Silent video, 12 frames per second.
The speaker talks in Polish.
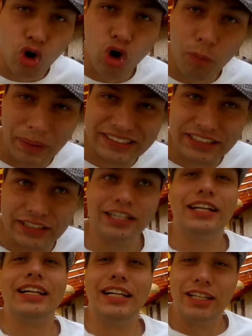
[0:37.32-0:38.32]
Chłopacy,
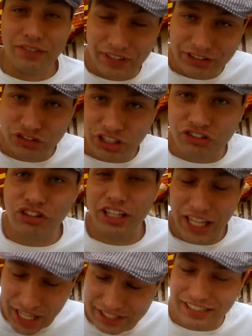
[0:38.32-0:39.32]
wiedzcie, że
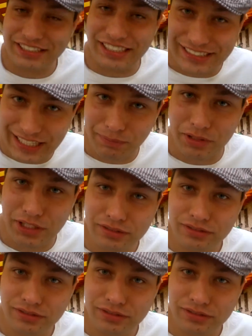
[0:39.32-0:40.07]
nie jesteście sami.